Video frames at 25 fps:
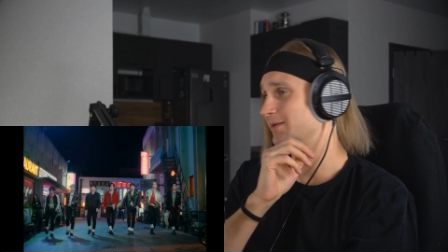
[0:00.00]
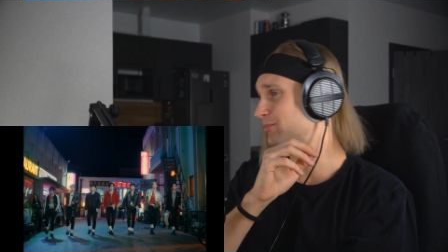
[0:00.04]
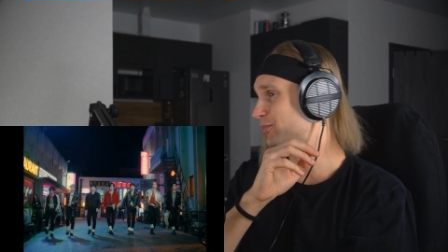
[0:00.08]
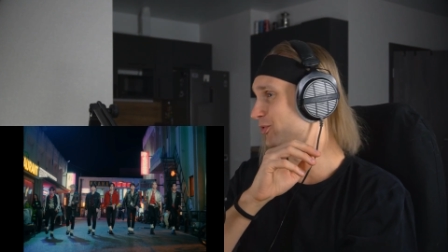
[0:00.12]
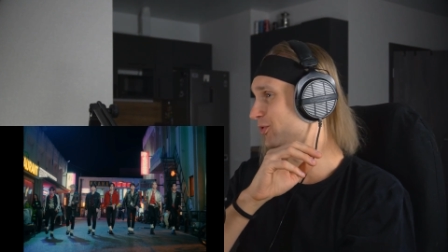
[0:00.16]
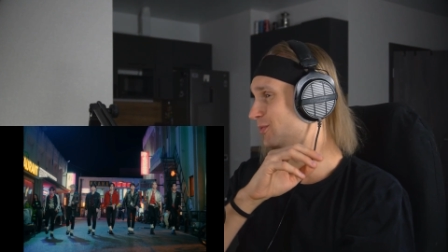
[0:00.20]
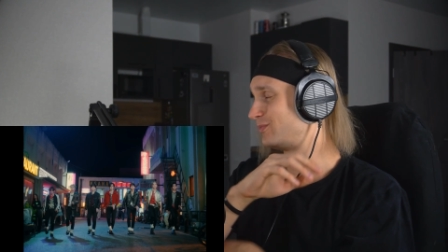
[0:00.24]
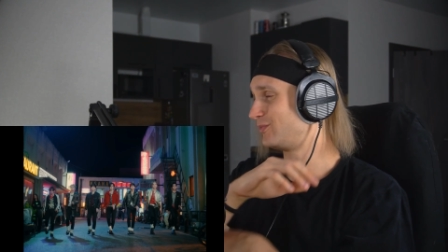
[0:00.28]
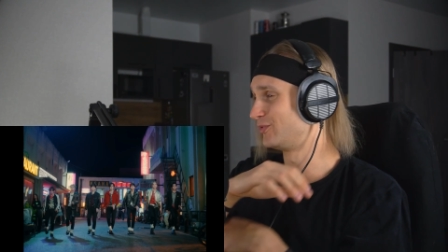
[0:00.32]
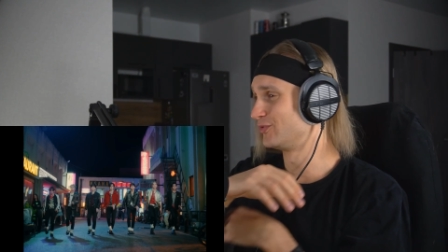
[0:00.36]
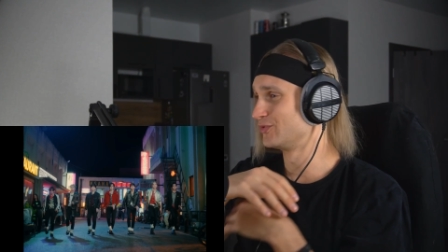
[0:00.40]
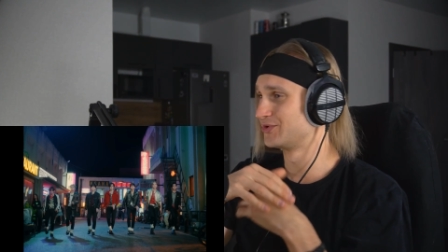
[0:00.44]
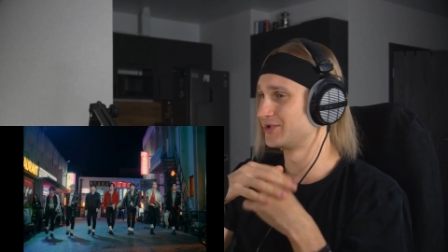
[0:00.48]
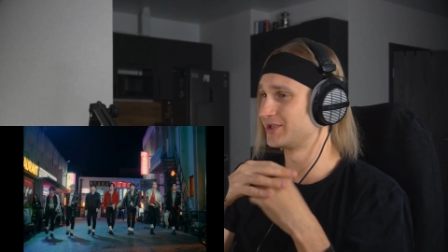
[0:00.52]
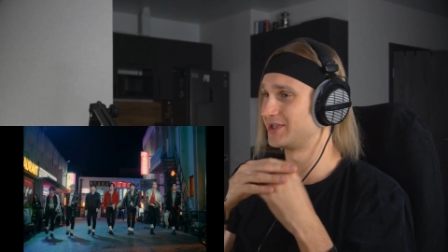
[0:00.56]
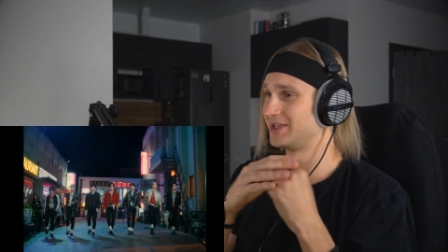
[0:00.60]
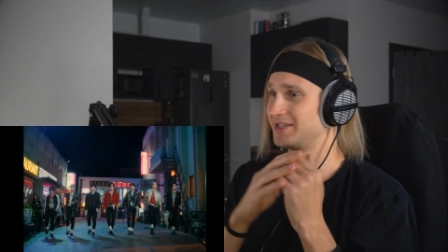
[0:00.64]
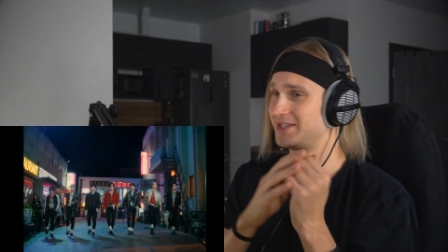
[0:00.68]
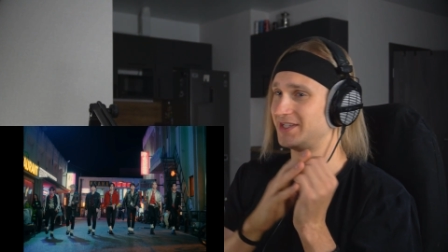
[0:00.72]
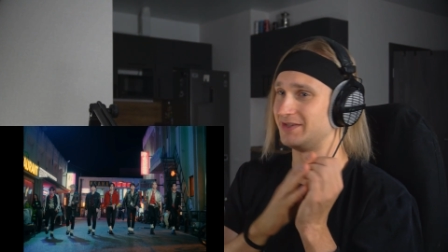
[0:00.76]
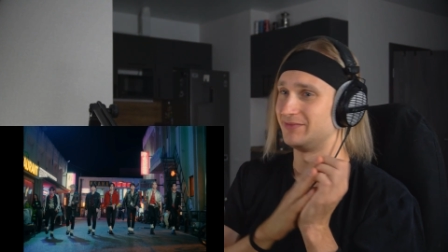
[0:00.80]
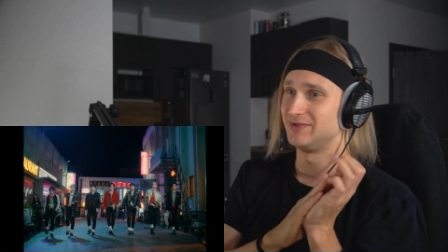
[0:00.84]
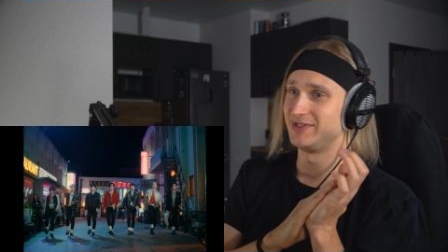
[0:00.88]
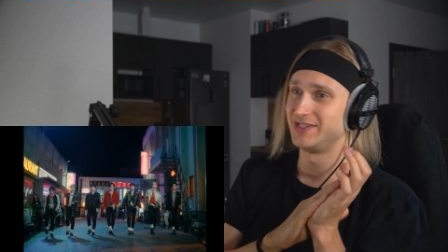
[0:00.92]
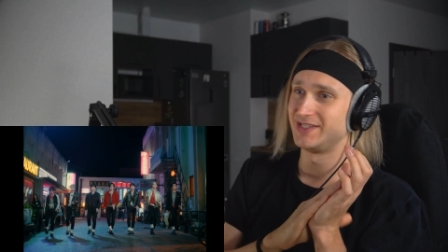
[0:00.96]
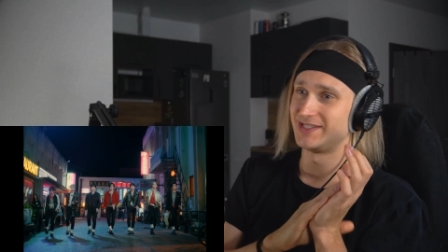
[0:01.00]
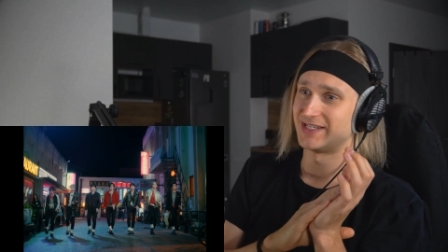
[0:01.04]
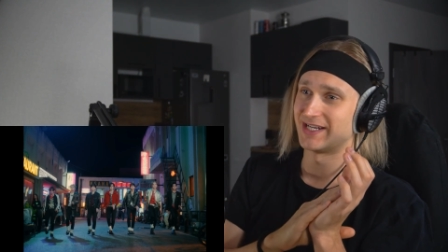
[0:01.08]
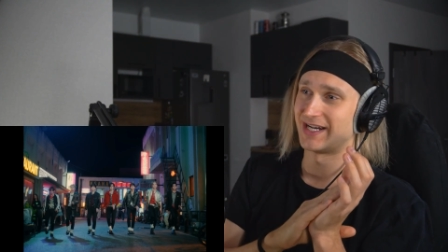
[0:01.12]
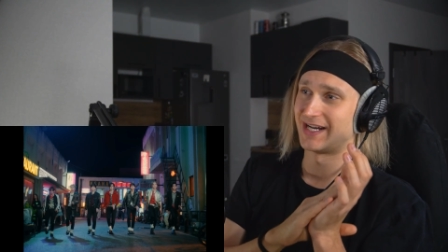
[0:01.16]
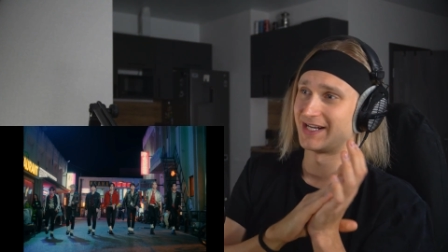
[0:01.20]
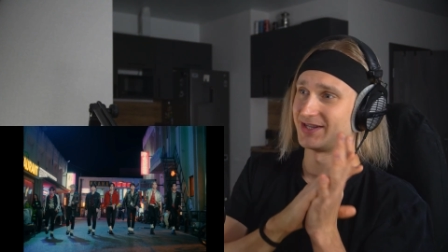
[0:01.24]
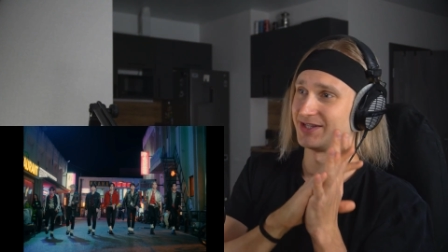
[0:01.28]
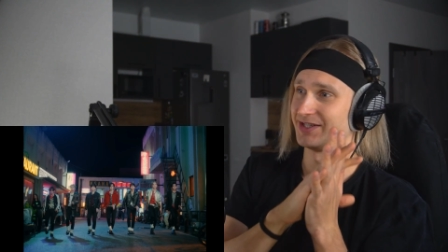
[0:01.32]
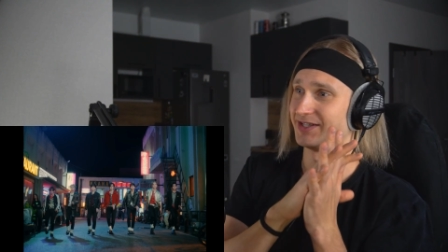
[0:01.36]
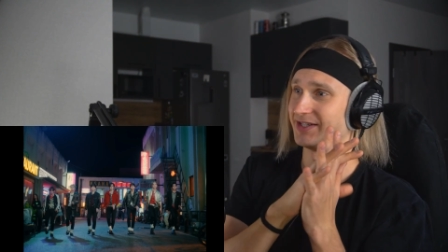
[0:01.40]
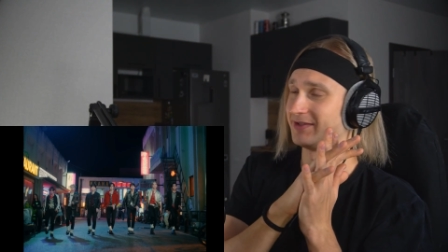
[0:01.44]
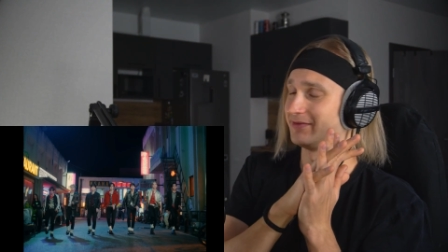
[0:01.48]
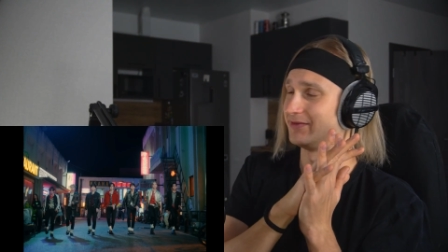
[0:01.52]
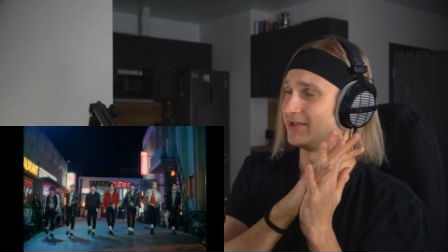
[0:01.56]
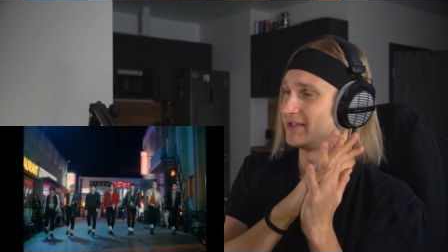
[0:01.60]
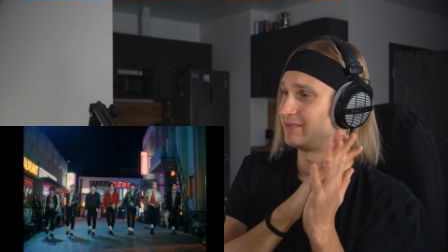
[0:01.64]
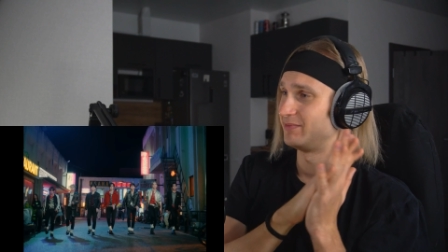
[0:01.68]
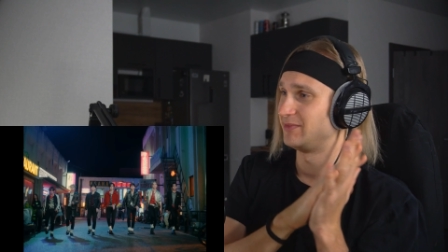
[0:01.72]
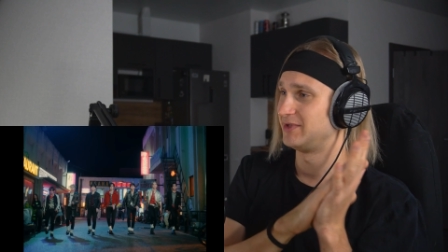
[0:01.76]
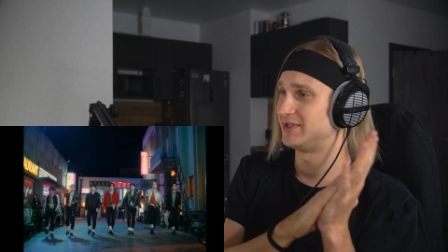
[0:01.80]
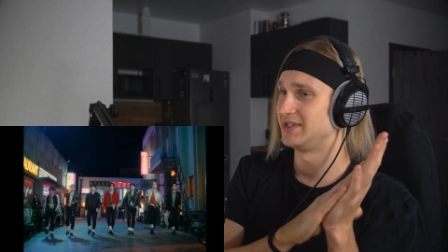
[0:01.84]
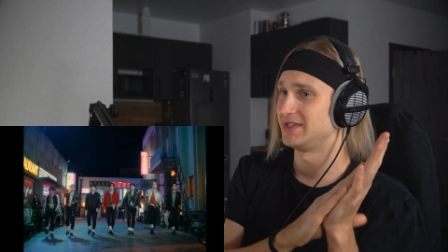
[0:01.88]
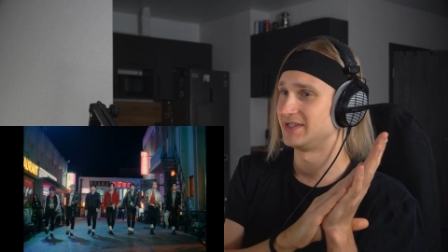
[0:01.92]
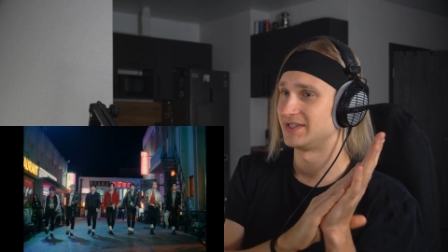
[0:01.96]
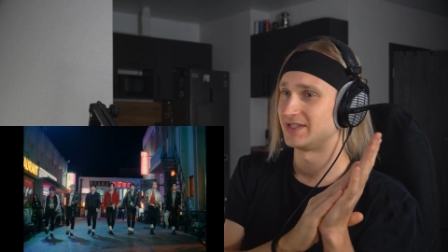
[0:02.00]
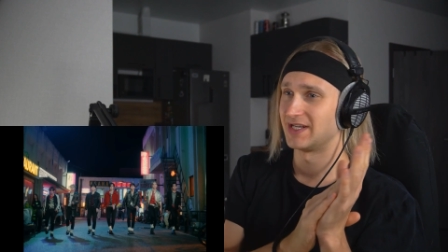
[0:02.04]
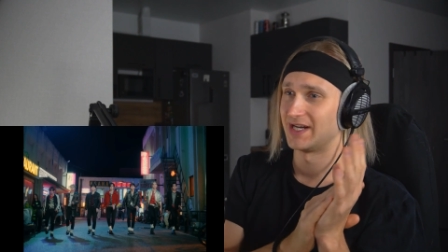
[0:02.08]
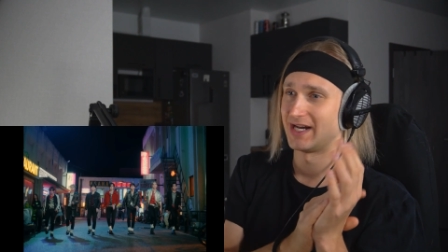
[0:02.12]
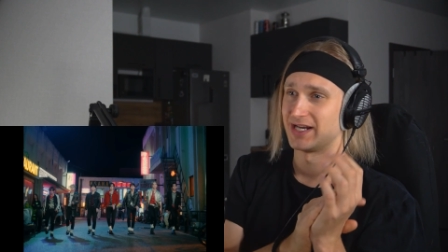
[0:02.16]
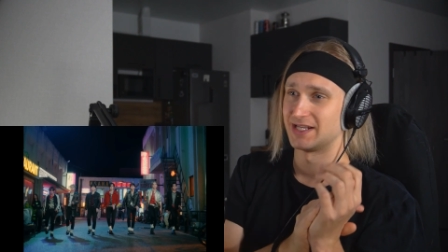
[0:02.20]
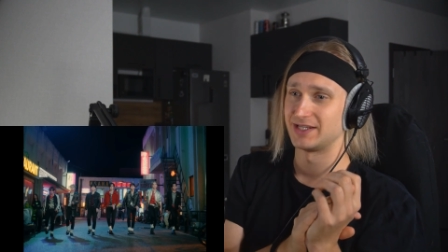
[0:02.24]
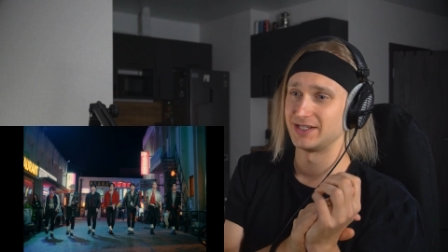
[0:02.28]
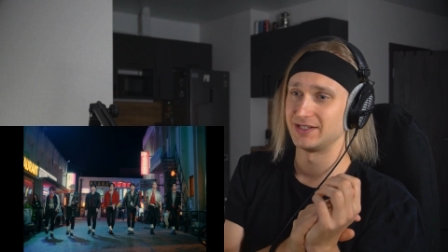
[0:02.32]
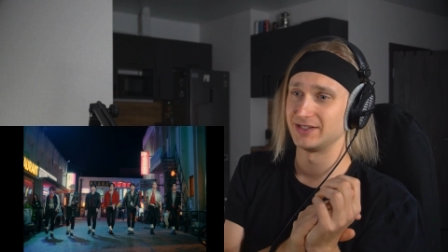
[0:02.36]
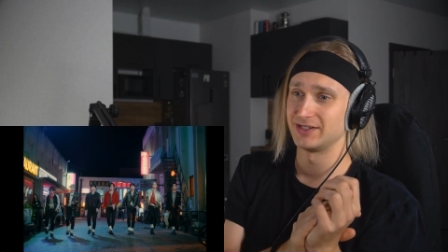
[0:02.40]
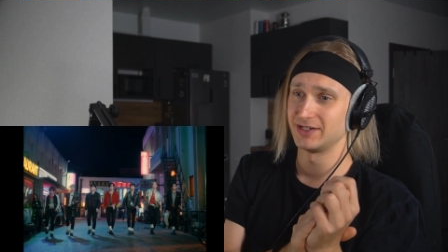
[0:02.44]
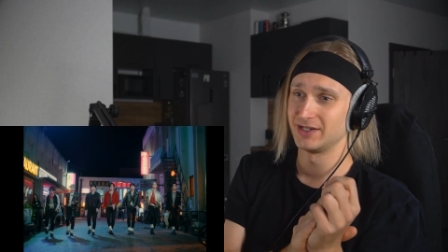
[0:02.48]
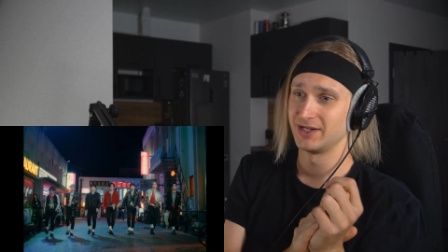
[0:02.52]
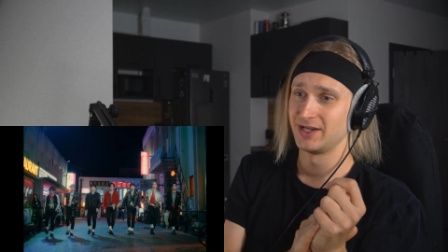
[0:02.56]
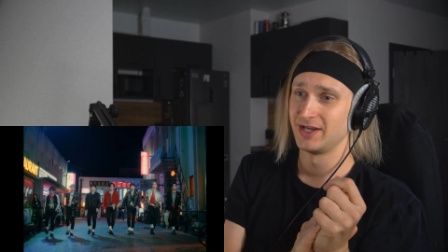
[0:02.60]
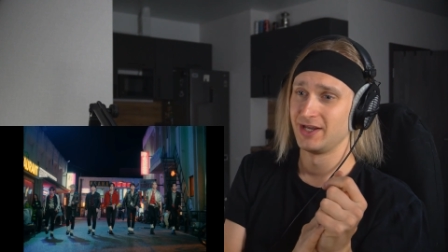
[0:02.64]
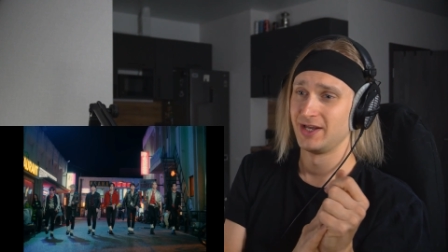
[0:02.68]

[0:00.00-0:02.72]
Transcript: поп-музыки 70-х, 80-х.